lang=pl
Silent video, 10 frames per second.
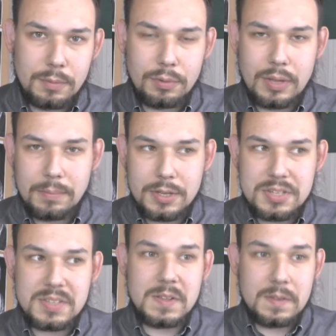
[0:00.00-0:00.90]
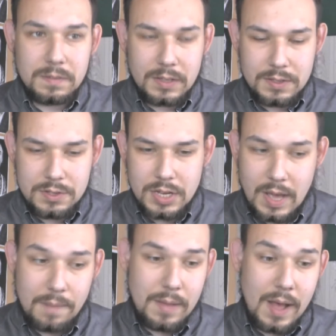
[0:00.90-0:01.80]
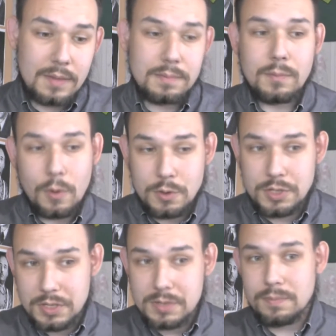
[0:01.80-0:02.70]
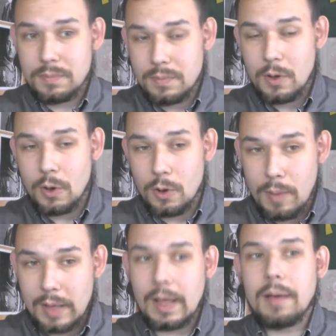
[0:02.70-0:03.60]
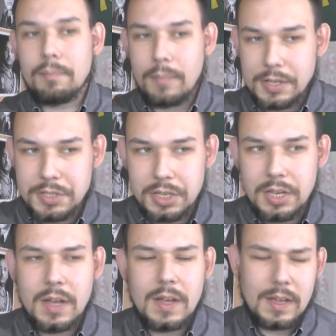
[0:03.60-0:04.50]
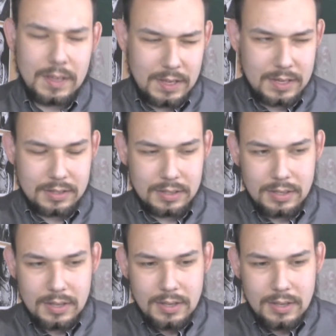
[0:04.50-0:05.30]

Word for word: Był tam też syn Jędrzeja, a ojciec Romana, Maciej Giertych.